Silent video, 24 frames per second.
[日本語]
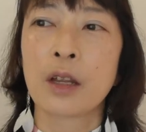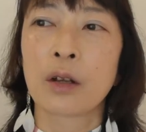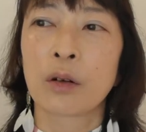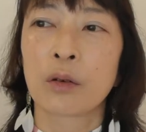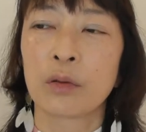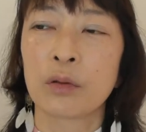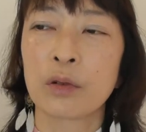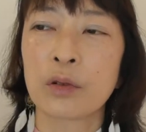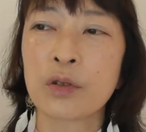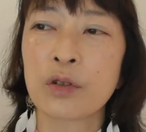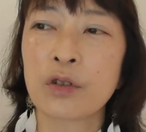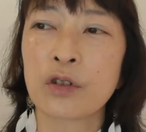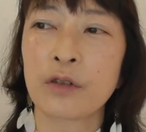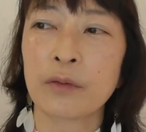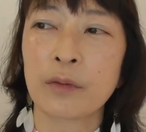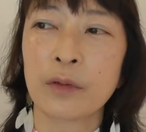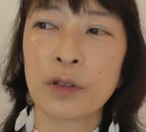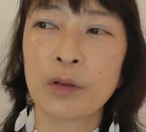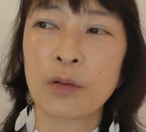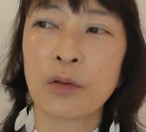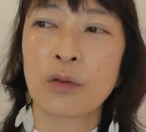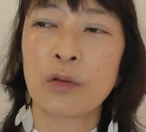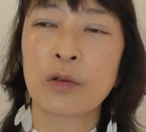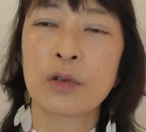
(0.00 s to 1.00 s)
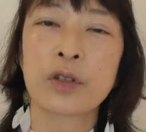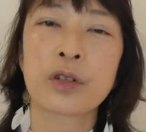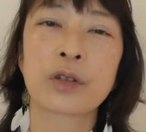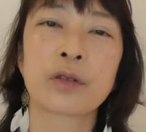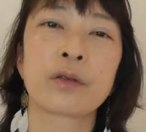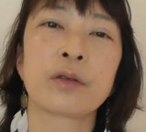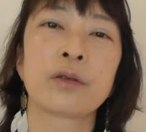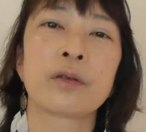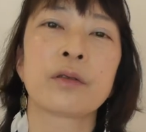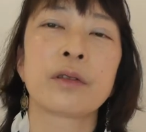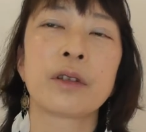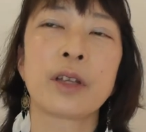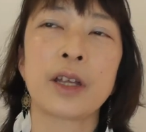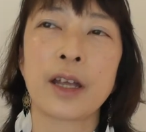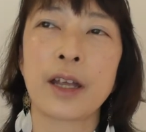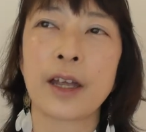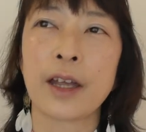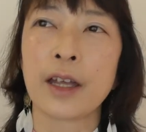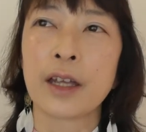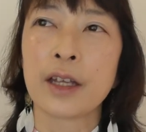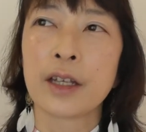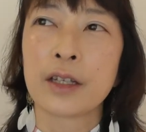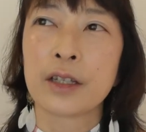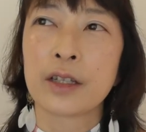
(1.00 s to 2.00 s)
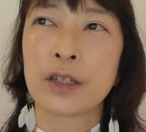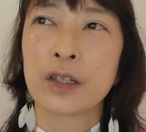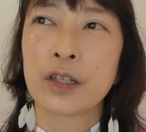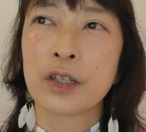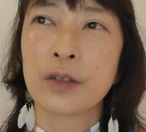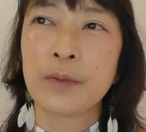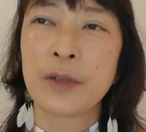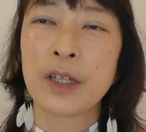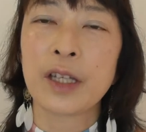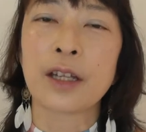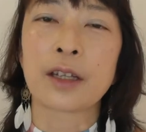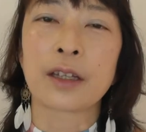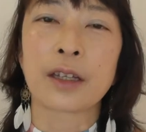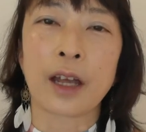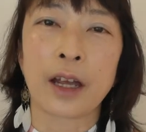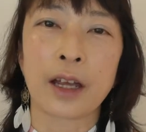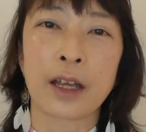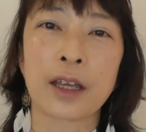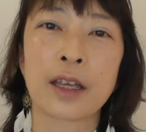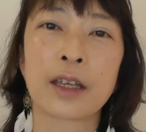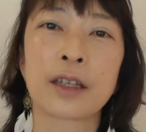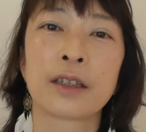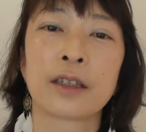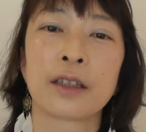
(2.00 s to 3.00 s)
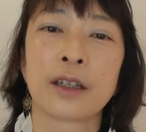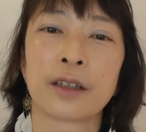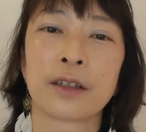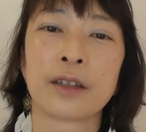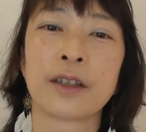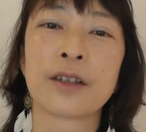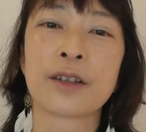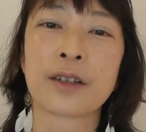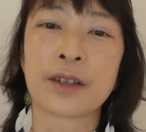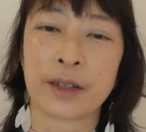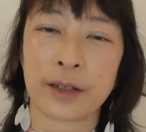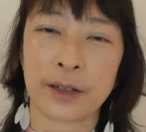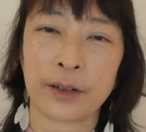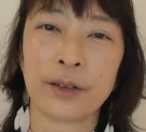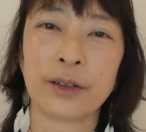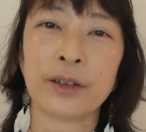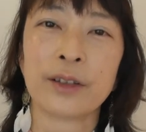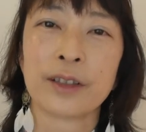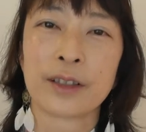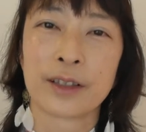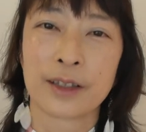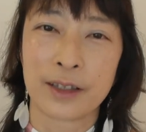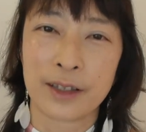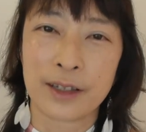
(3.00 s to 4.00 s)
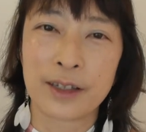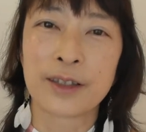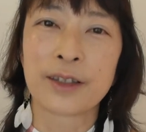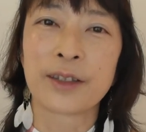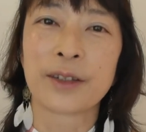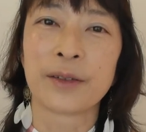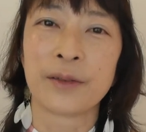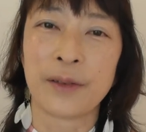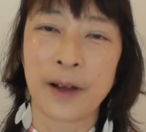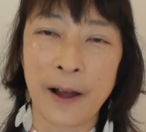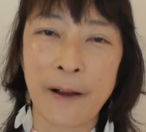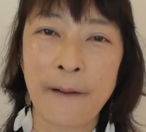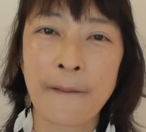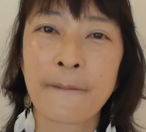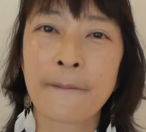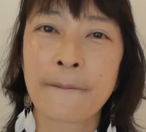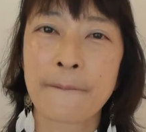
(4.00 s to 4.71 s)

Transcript: この仕組みの構築って地味で大変なんですよ実は。